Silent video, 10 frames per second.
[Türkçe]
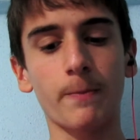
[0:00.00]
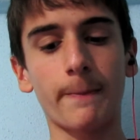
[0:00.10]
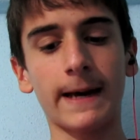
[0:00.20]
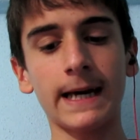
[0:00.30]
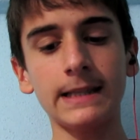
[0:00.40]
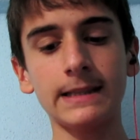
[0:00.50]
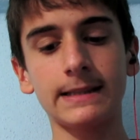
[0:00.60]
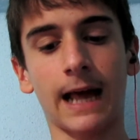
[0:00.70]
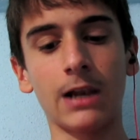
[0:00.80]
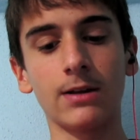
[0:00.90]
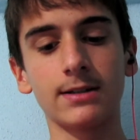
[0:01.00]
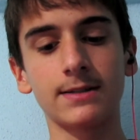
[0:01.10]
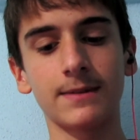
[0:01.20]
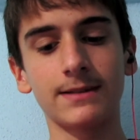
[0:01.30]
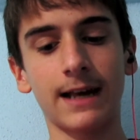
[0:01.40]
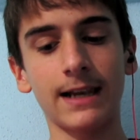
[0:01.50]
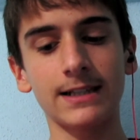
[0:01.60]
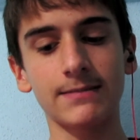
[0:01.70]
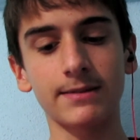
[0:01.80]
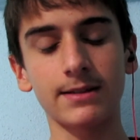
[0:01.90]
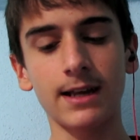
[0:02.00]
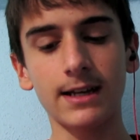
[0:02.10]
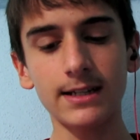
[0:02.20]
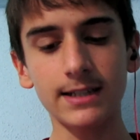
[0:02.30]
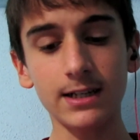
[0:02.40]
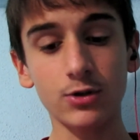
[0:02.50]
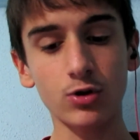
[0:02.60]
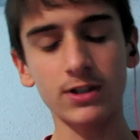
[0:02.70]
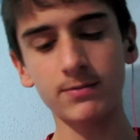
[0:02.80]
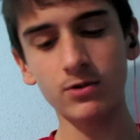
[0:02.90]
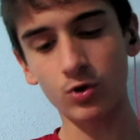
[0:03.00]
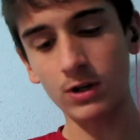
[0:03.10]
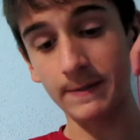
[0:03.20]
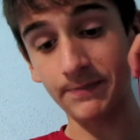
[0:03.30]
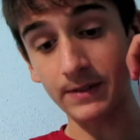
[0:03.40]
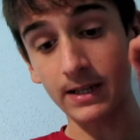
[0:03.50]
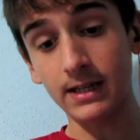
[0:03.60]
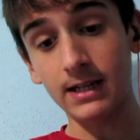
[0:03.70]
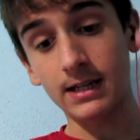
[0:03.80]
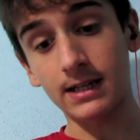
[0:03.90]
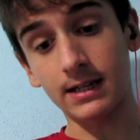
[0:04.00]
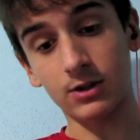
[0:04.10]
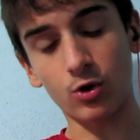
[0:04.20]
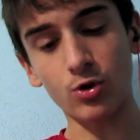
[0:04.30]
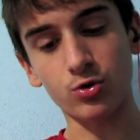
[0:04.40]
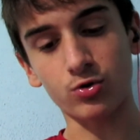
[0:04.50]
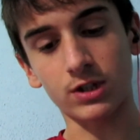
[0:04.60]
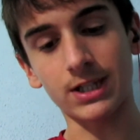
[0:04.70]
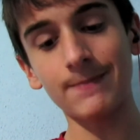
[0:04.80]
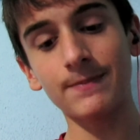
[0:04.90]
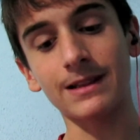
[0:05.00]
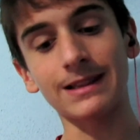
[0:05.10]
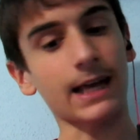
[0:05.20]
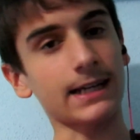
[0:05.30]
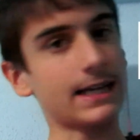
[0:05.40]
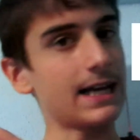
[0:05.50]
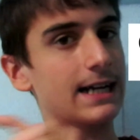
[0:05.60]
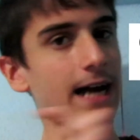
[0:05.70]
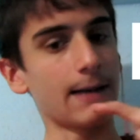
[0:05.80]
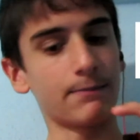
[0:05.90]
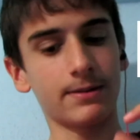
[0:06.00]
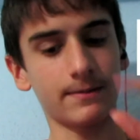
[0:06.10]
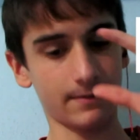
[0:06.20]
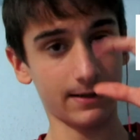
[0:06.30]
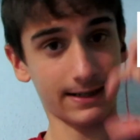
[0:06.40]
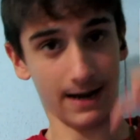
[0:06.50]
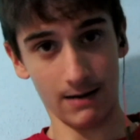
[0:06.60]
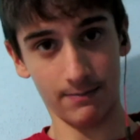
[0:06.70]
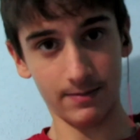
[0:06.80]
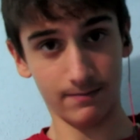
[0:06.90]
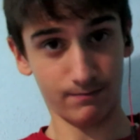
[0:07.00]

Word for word: Man. Deluxe Man. Deluxe Neyse arkadaşlar ismini söylemeyeyim. E, görüyorsunuz zaten. Like. Kalp. Kalp.